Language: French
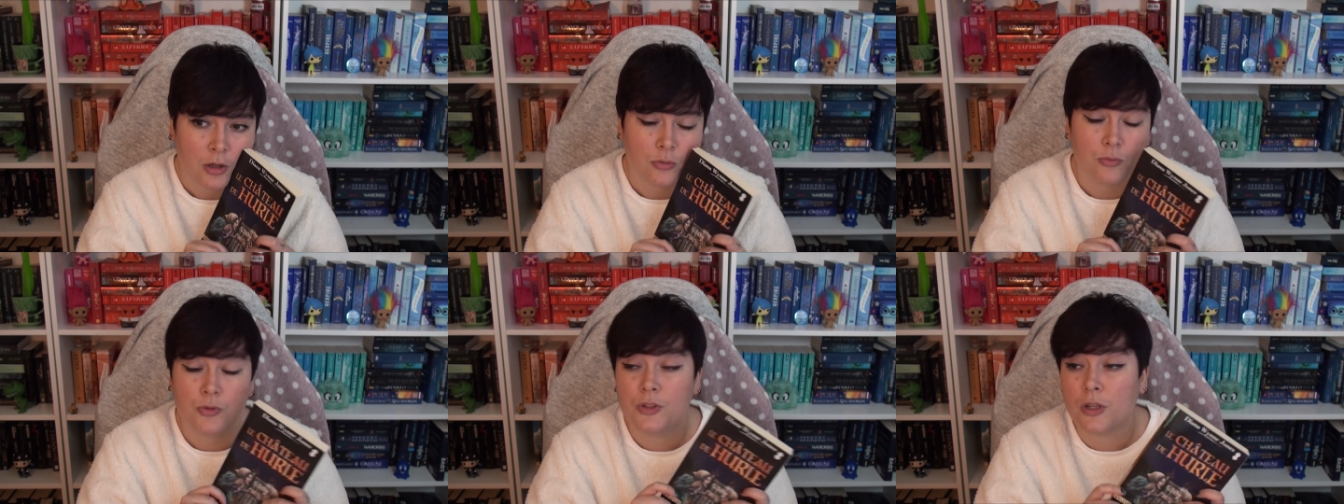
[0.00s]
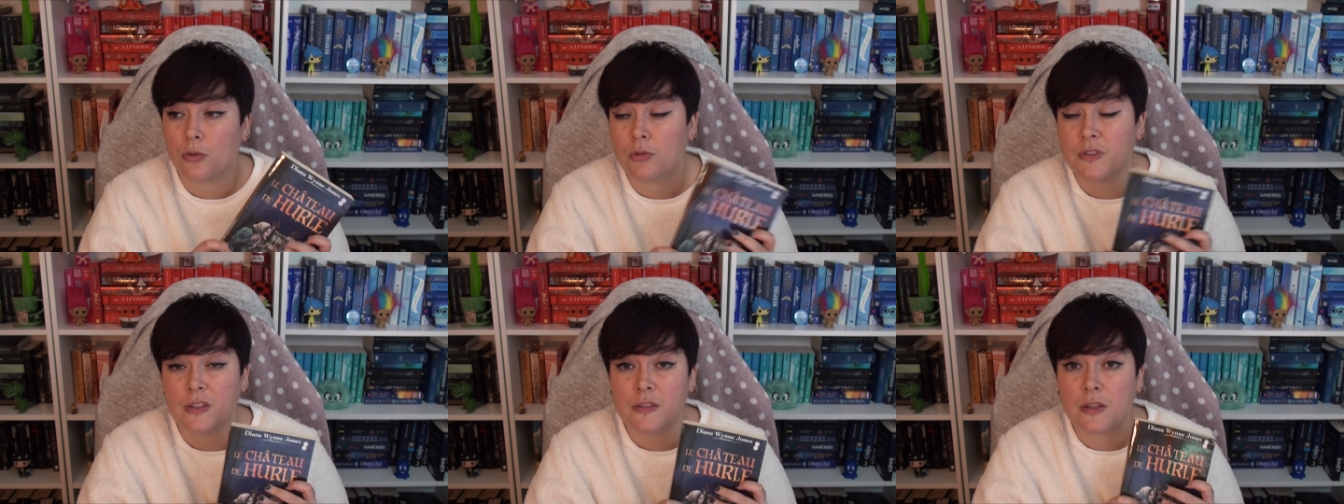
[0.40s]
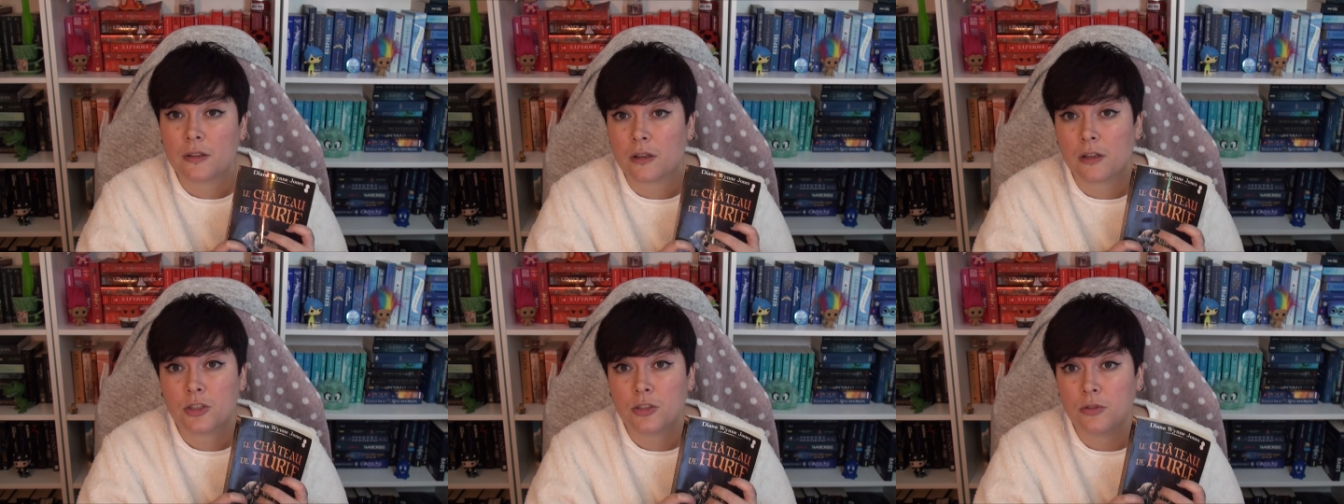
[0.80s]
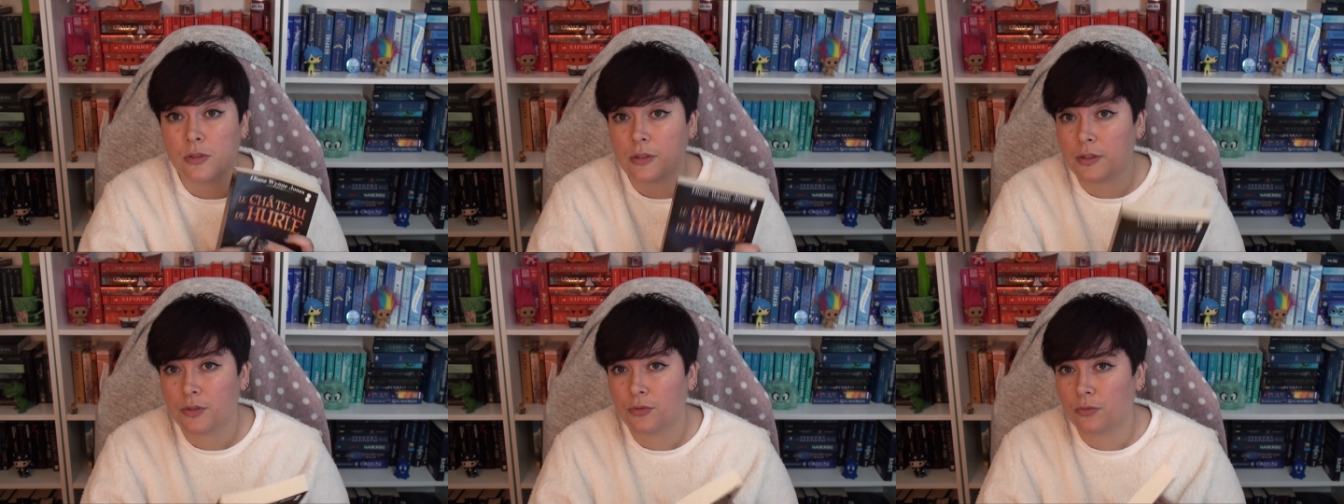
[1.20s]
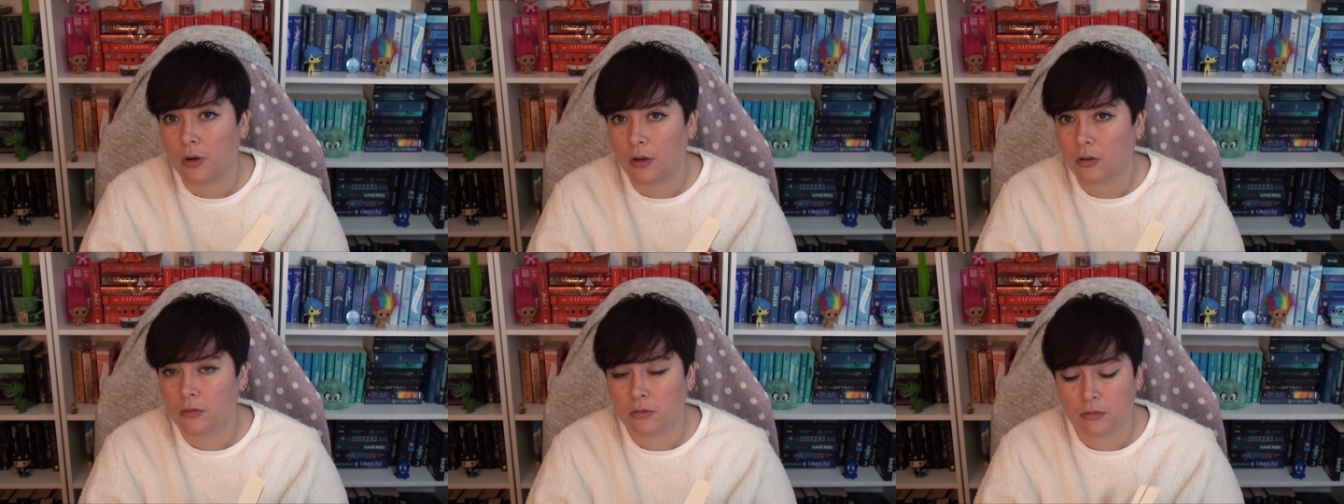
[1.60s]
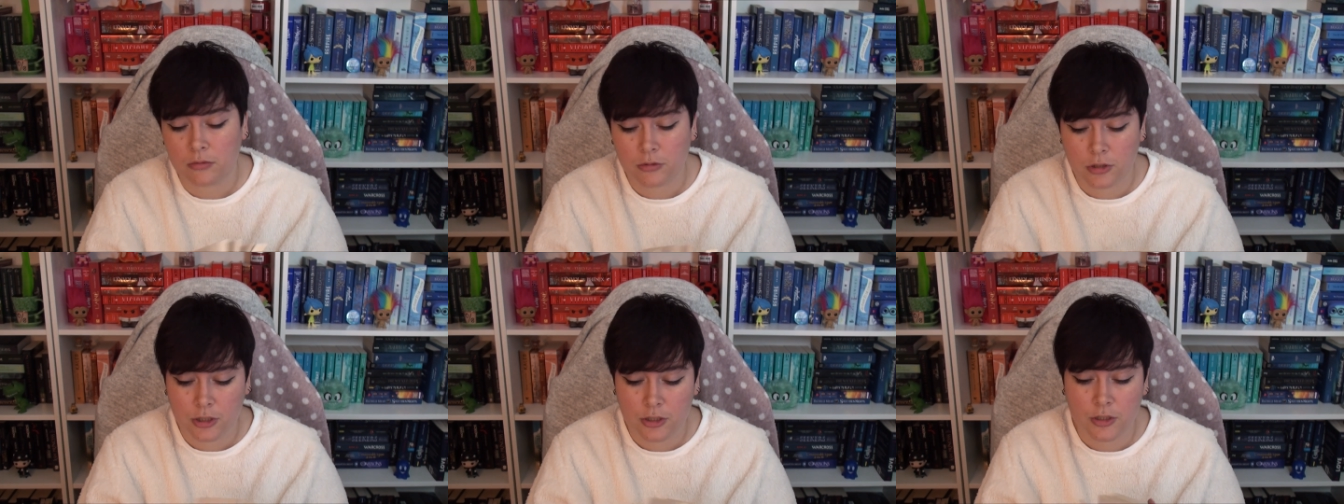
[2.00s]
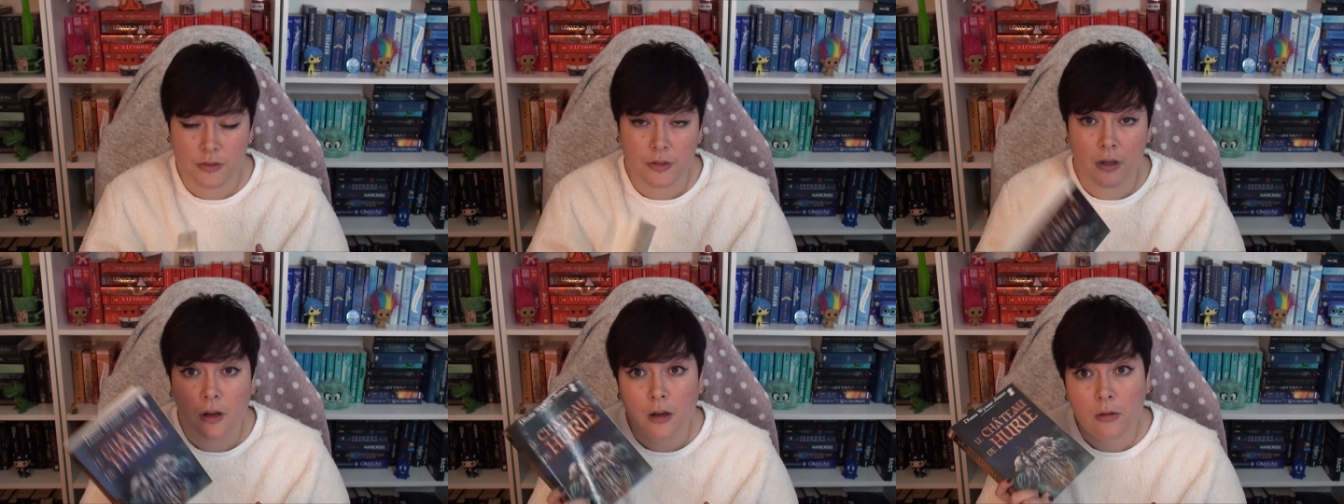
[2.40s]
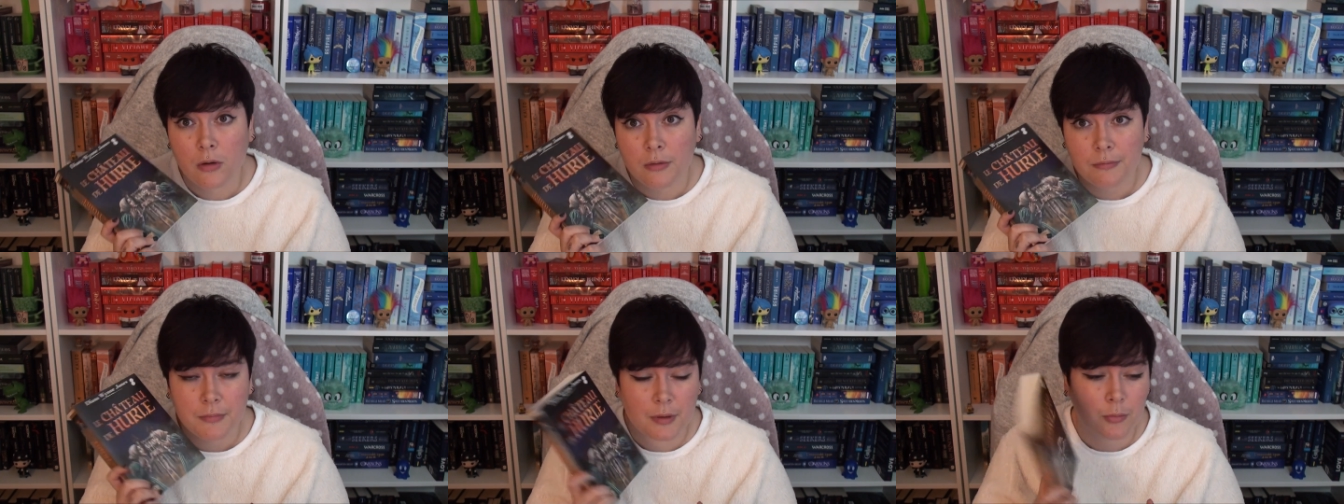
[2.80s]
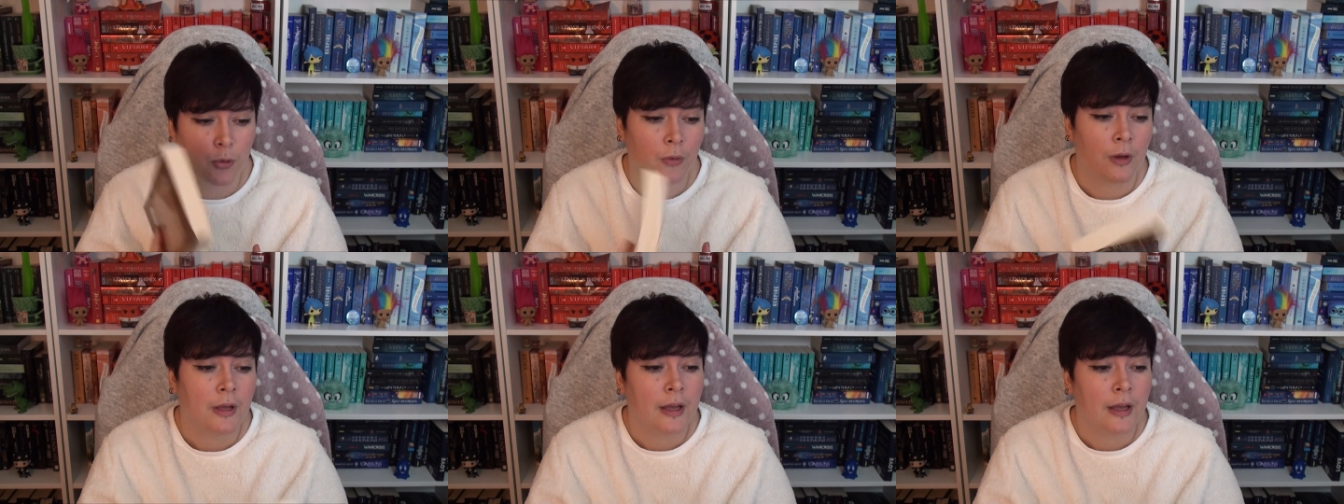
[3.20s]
Je me dis à quoi ça sert de racheter une édition alors que j'ai déjà celle-là quoi. Mais bon.